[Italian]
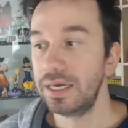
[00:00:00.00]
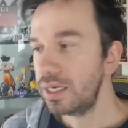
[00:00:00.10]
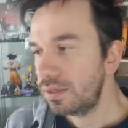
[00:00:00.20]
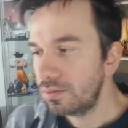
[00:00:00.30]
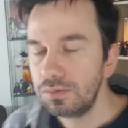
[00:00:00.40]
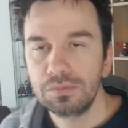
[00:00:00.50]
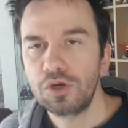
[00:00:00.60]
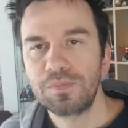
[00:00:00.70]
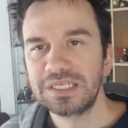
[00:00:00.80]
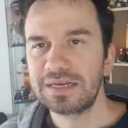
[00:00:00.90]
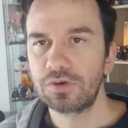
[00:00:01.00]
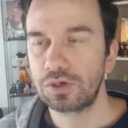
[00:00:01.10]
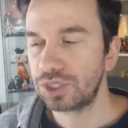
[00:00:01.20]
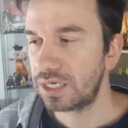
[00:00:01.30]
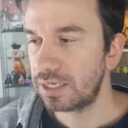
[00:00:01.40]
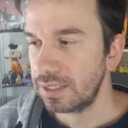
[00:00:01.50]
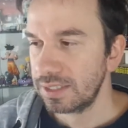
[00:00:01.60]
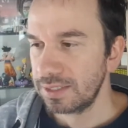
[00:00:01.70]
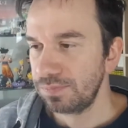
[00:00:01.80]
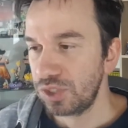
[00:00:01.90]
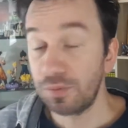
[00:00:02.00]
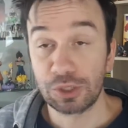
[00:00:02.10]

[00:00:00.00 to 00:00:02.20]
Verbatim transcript: E mm, non pensavo cosa ci